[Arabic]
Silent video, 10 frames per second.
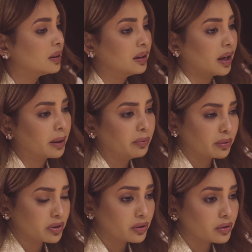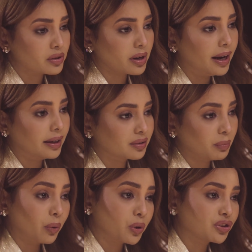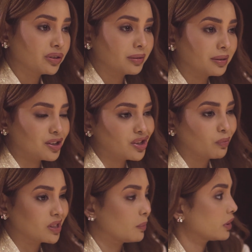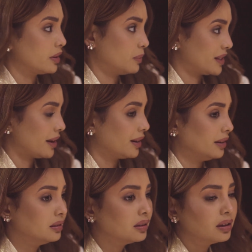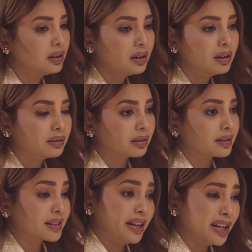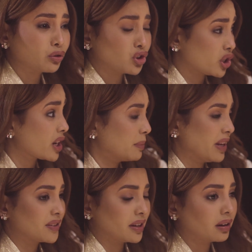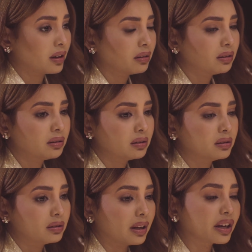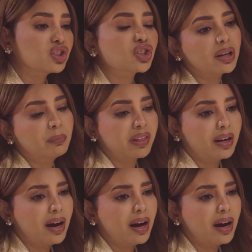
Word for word: لكن يوم سندس راحت مع وجد عشان مسابقه البزارين تتصل عليها وتشكرها بنفسك لكن شغله مثل